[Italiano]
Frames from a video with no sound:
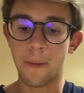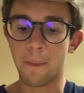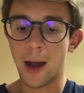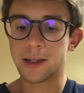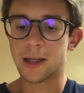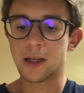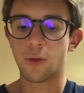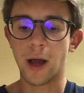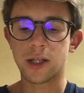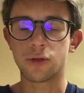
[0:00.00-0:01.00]
ma al di là di
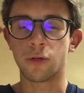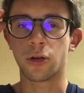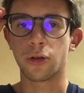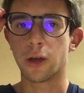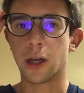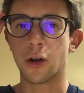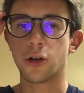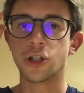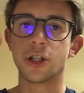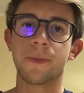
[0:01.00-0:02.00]
questo un Crotone che
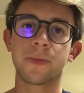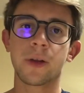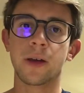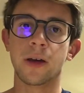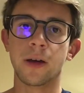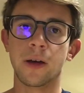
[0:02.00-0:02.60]
oggi eh,